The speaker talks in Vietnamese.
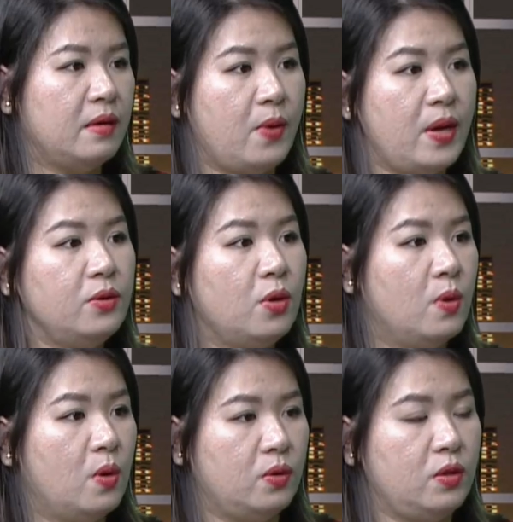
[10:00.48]
web nội
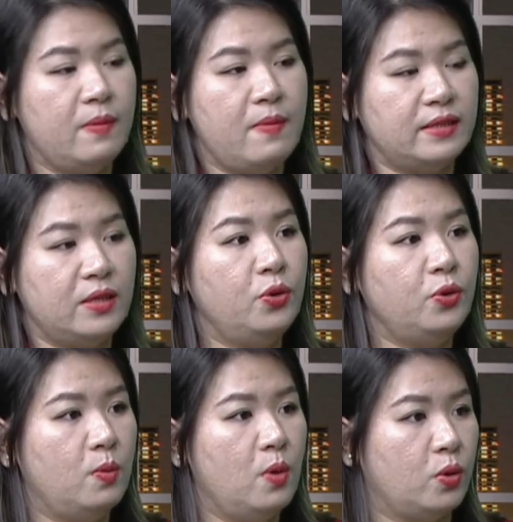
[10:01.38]
bộ, những cái mạng xã hội
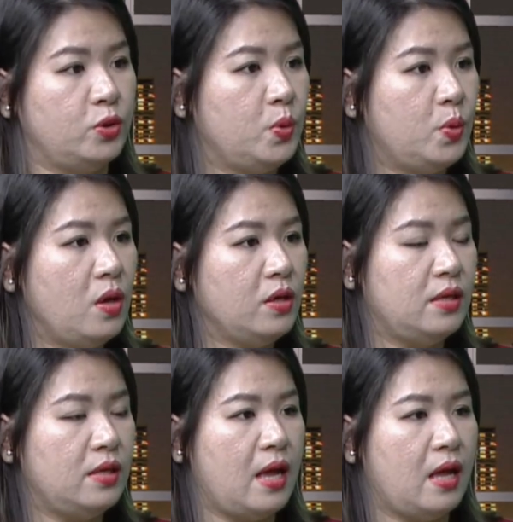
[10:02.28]
nội bộ của Trung Quốc
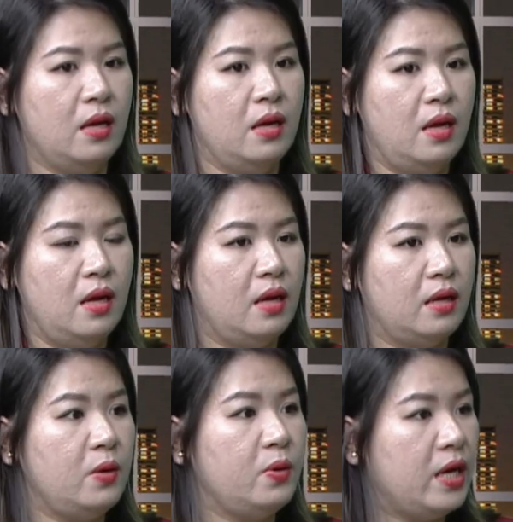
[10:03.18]
như là uh,
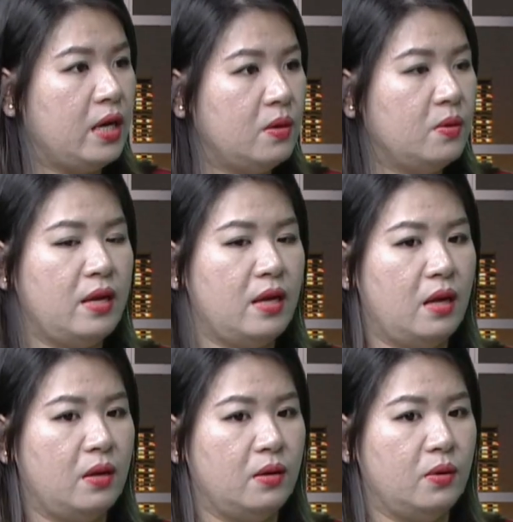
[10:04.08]
ờ, QQ hay
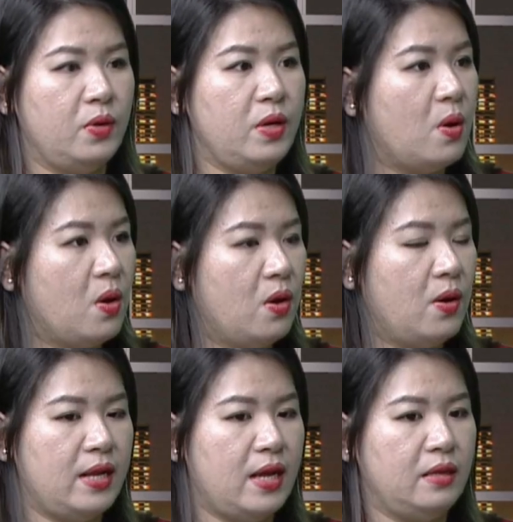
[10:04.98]
là Weibo
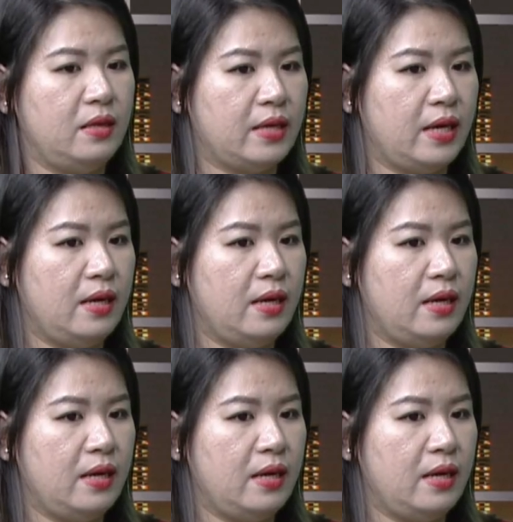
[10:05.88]
hay là những cái